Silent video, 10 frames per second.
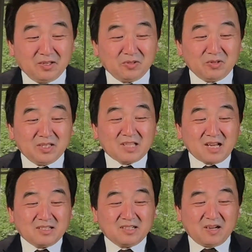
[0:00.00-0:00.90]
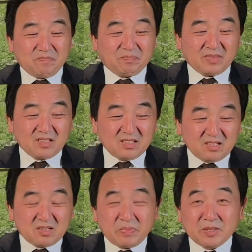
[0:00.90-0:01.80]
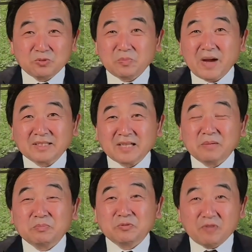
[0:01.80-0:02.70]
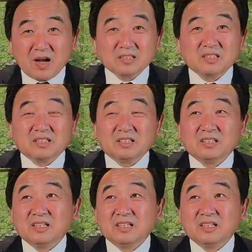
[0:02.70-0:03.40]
所以，但是呢，即使被出卖，他也不放弃。